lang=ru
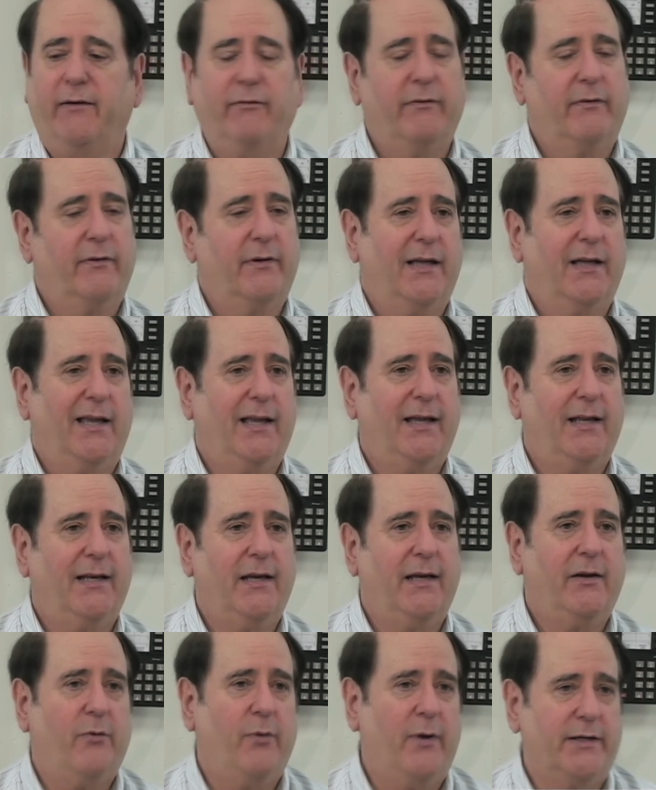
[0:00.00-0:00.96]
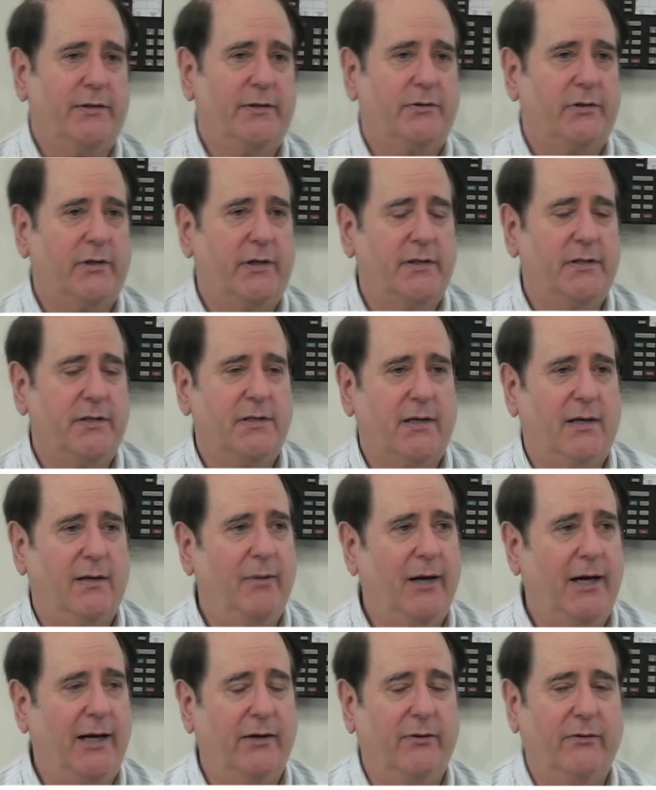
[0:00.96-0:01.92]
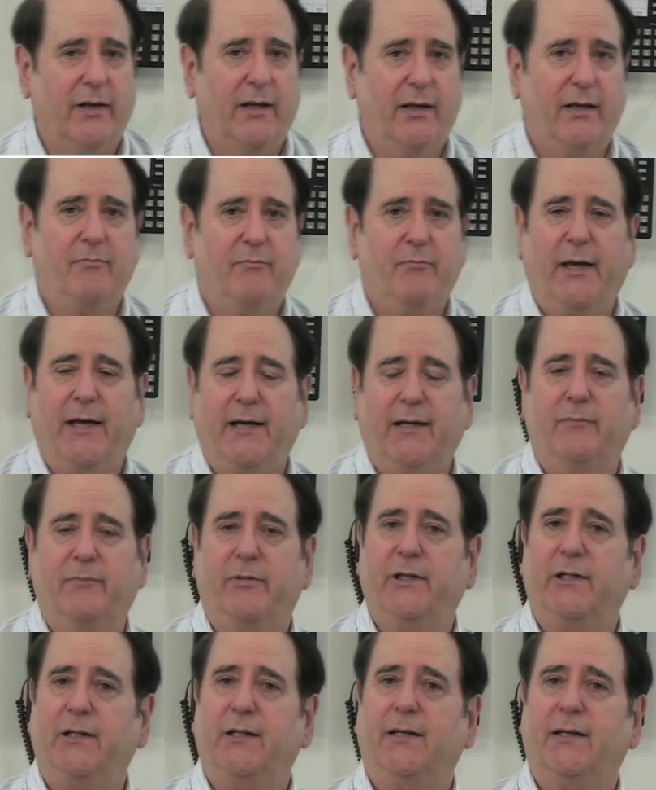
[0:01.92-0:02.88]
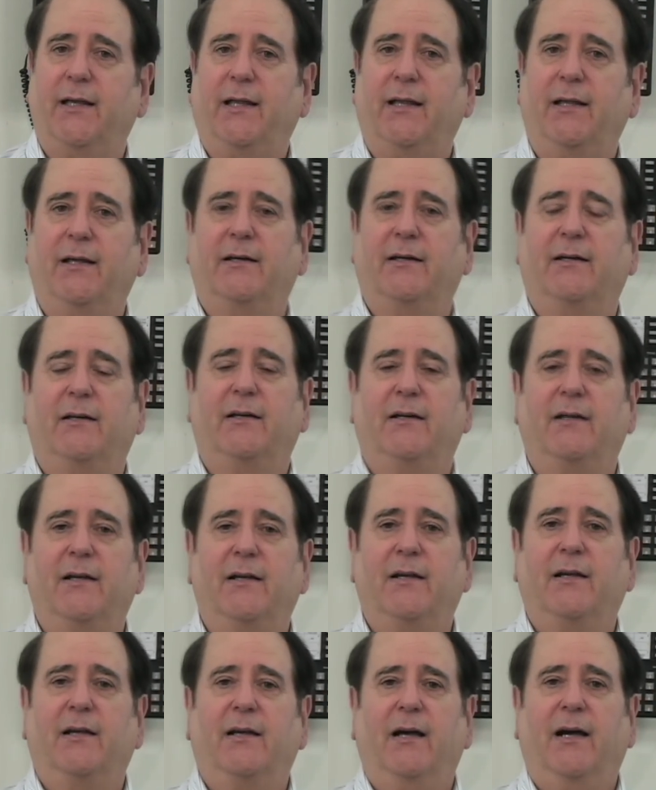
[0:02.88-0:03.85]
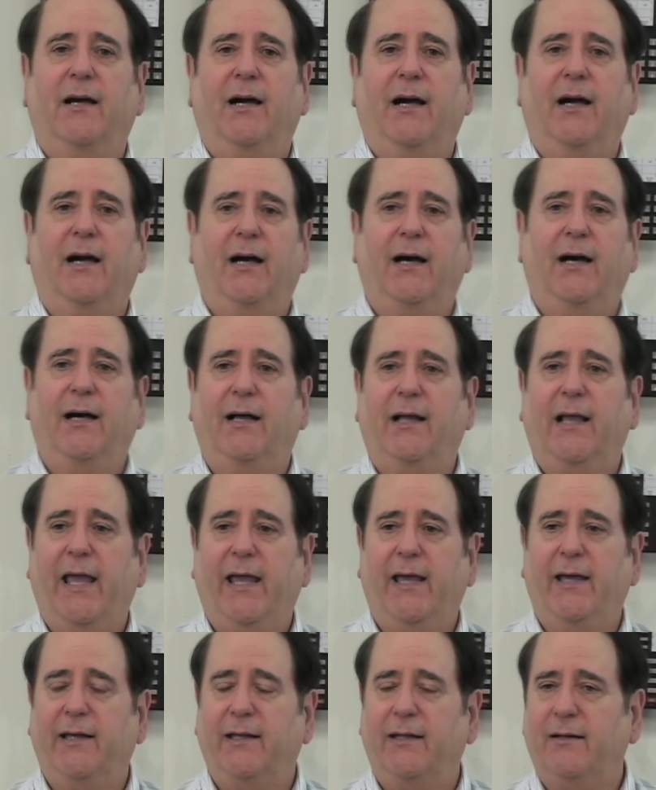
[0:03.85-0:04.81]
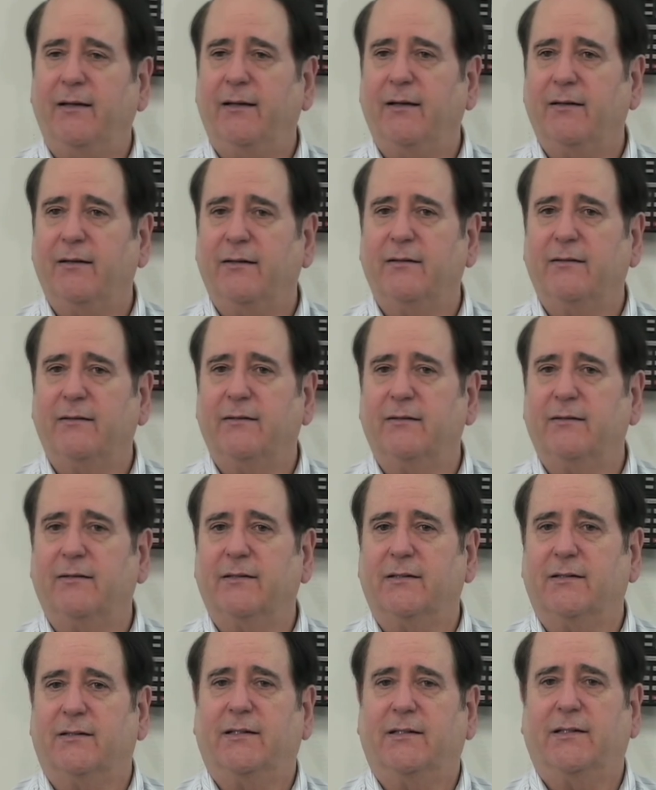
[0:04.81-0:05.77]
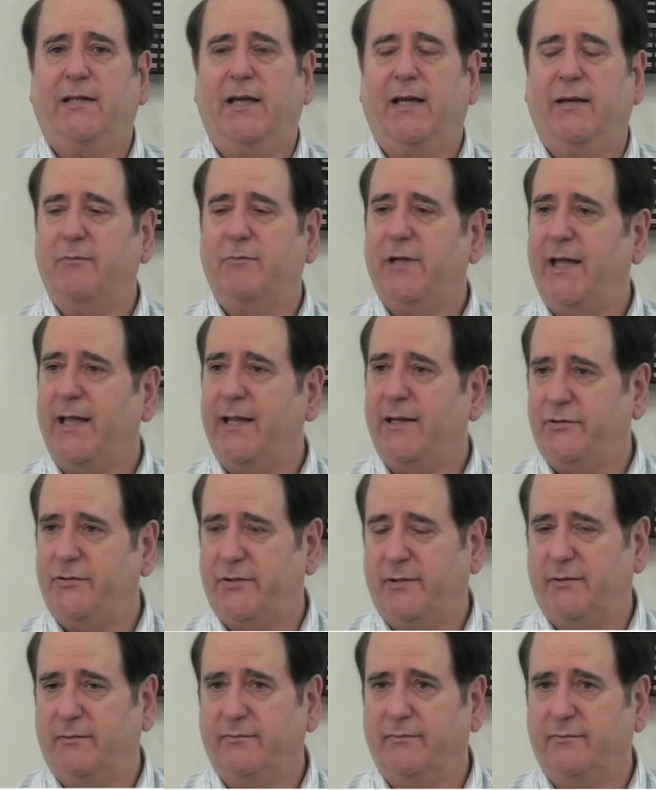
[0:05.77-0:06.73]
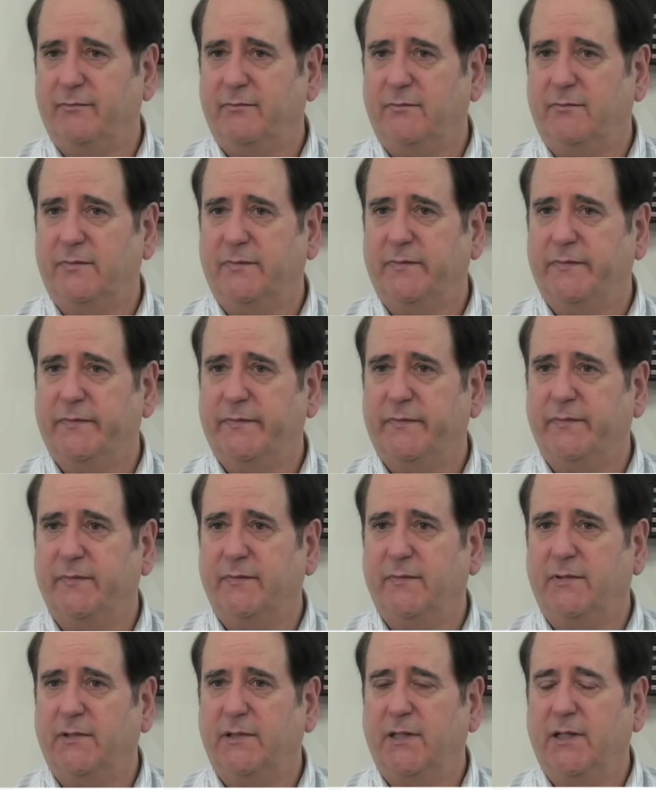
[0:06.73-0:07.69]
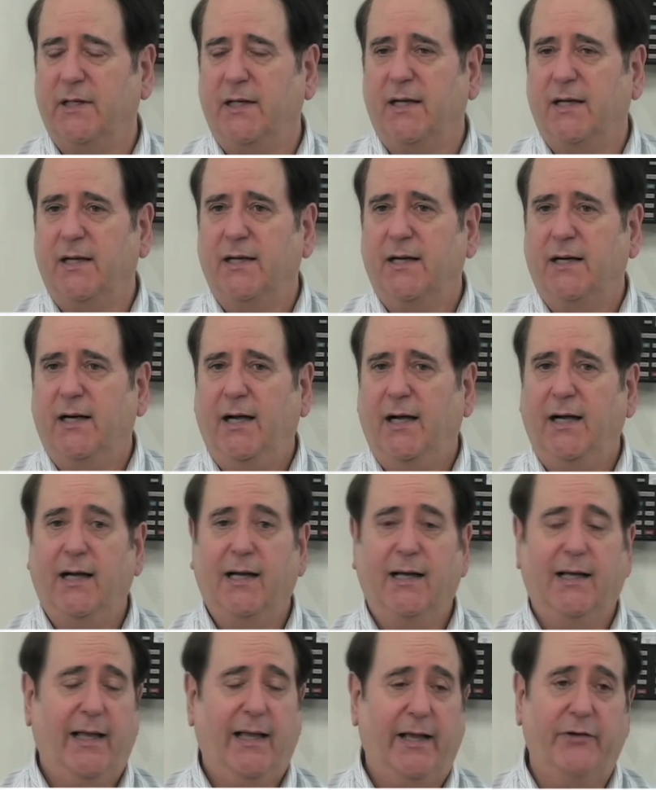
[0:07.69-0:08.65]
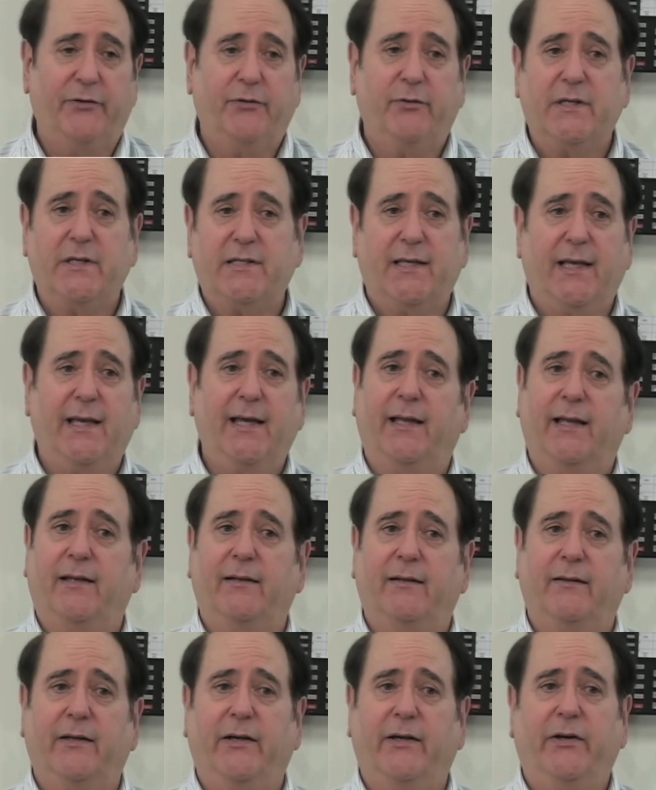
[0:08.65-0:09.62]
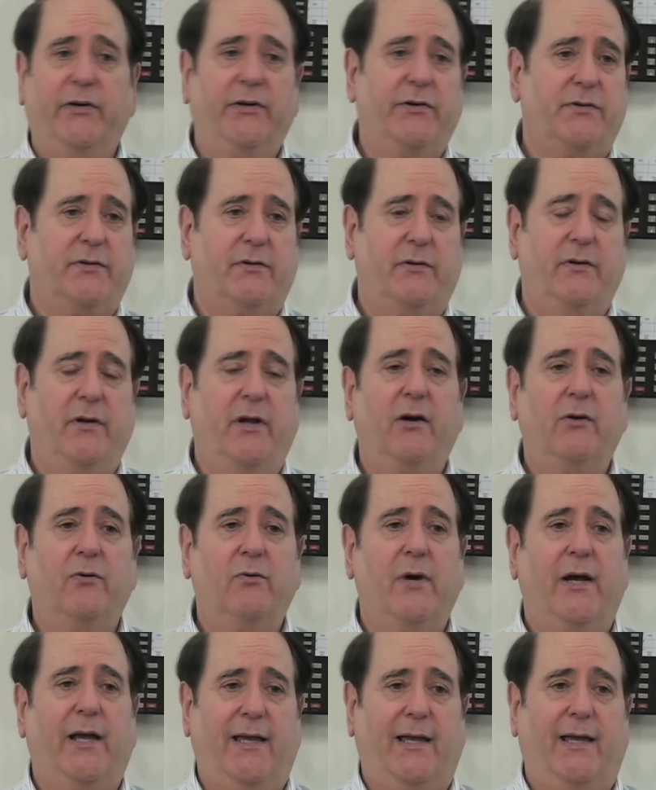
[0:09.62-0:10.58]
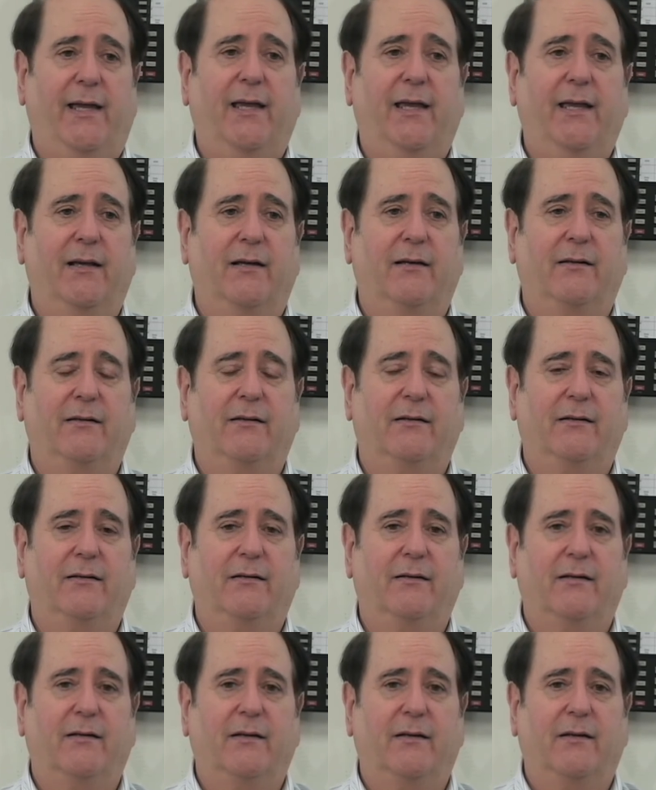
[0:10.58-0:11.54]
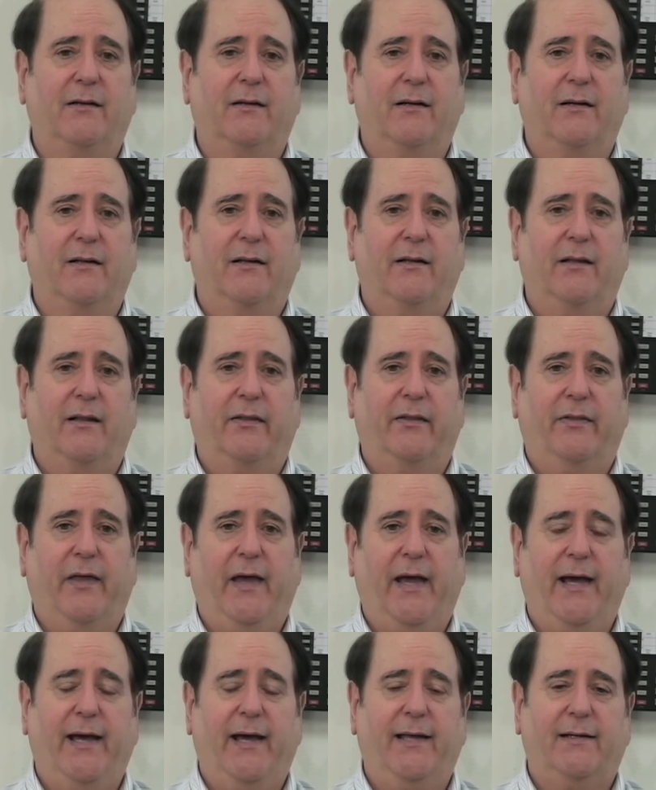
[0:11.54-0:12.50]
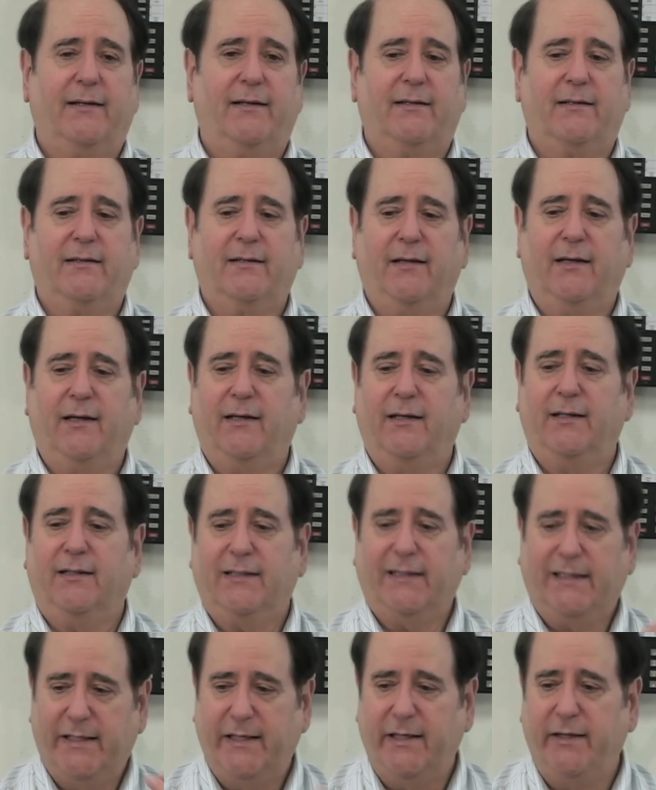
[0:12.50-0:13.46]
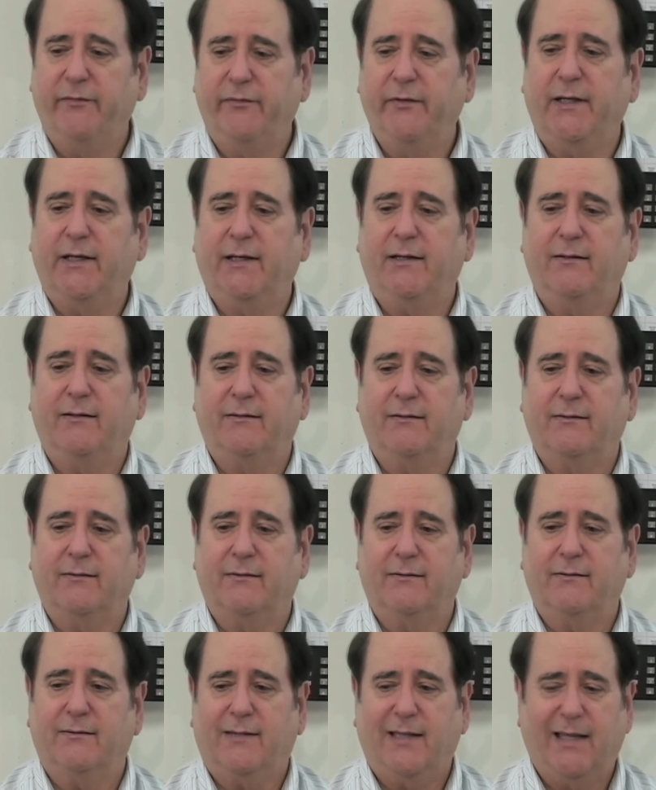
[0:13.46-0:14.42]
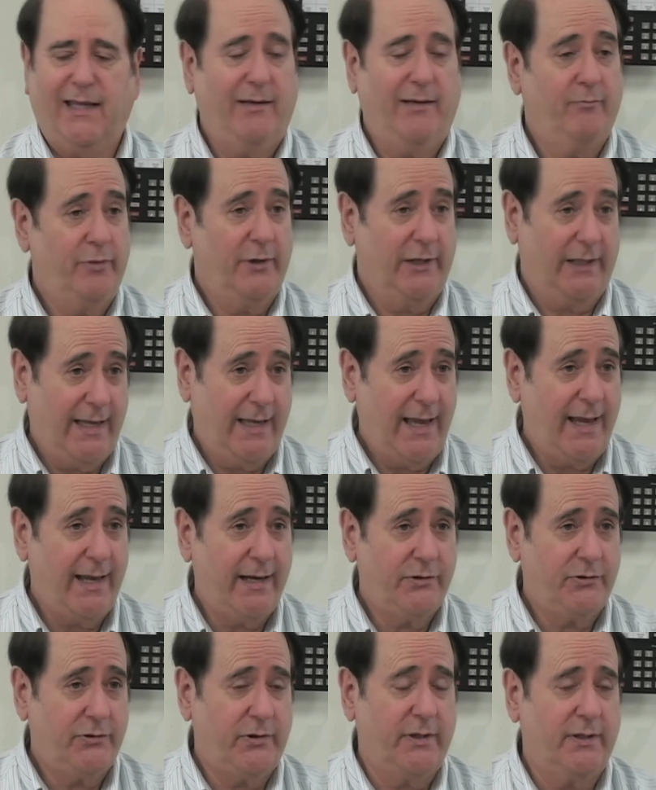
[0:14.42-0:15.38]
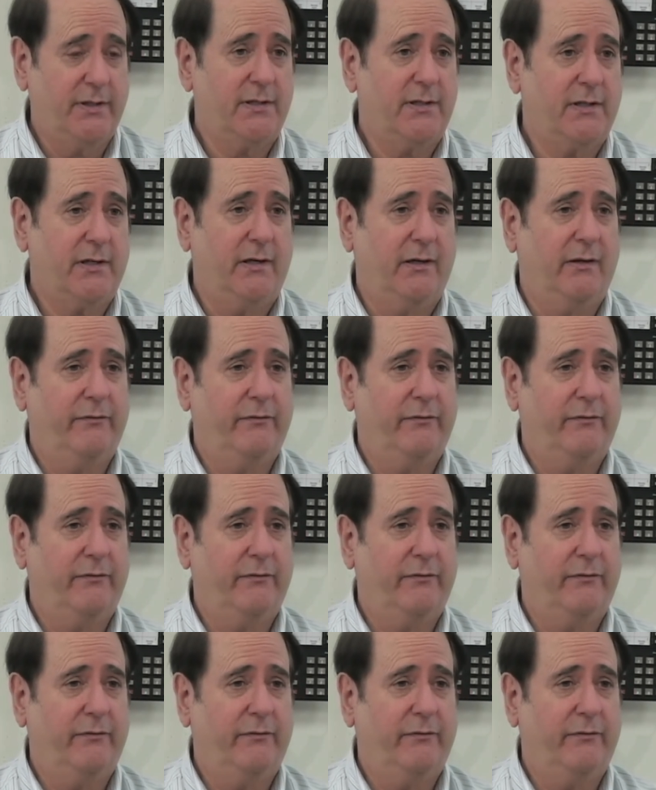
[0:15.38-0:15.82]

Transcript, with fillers: и позволю вам задать вопросы, если они у вас есть, по теме непогрешимости и искушениям Христа. И как мы уже сказали, невозможно было, чтобы Иисус поддался искушению,